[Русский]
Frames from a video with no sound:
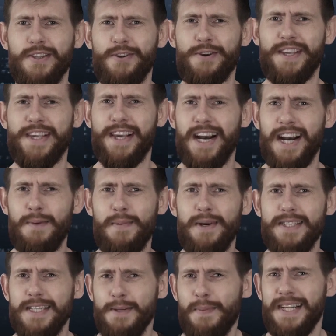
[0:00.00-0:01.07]
но я
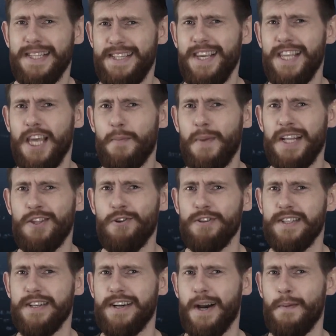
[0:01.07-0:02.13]
бы с опасением
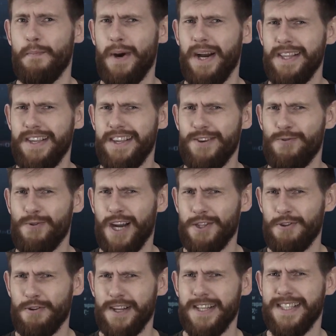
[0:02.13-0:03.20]
отнесся к компании, у
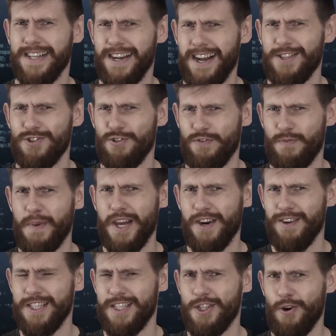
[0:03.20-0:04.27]
которой сразу в
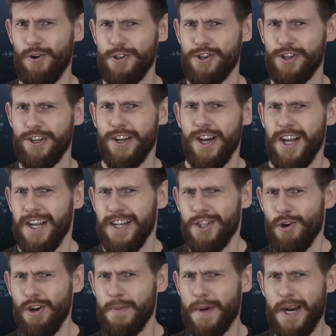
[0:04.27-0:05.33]
первой строчке
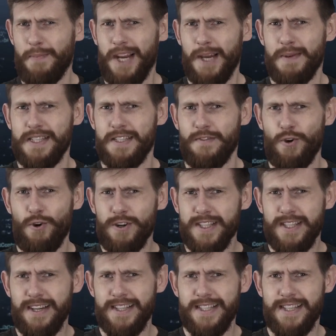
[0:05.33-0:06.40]
то ли проблемы с
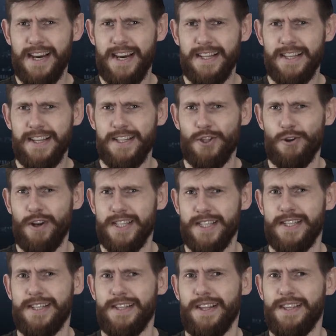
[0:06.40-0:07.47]
версткой сайта, то ли
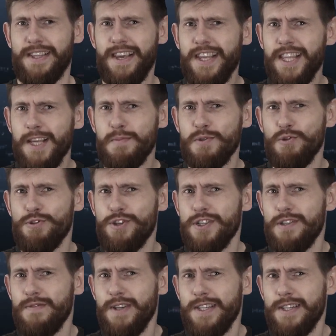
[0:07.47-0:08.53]
со склонением
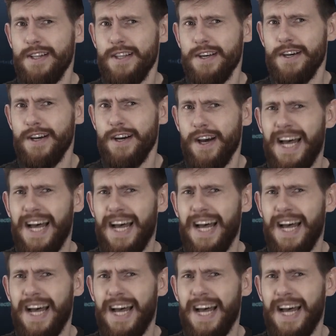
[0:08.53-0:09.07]
существительных.